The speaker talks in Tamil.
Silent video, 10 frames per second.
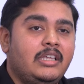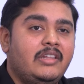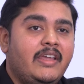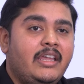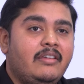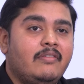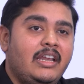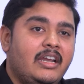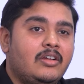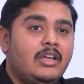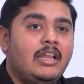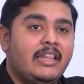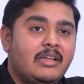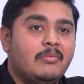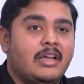இதுவே வெள்ளை அணுக்கள்
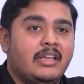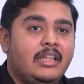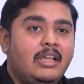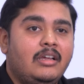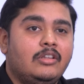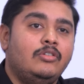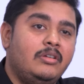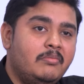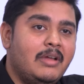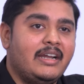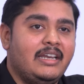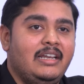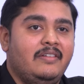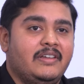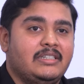அதிகமாக இருந்தால் அது ஒரு பாக்டீரியல்
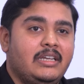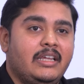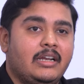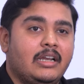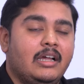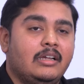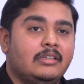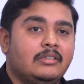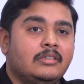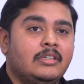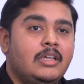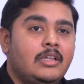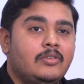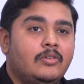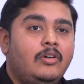இன்ஃபெக்ஷனாக இருக்கலாம்
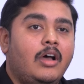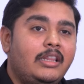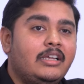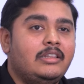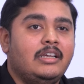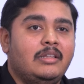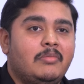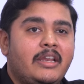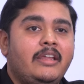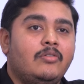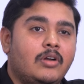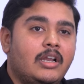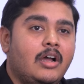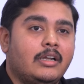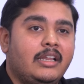ஸோ அதுக்கு தகுந்த மாதிரி உங்கள்
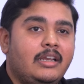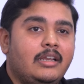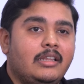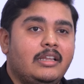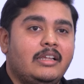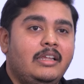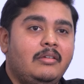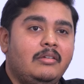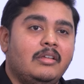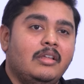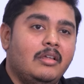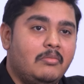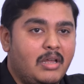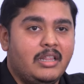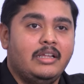டாக்டர் அதற்கு
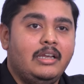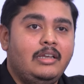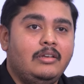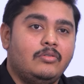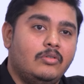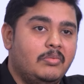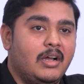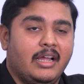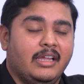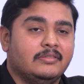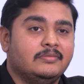மருந்துகள் கொடுப்பாங்க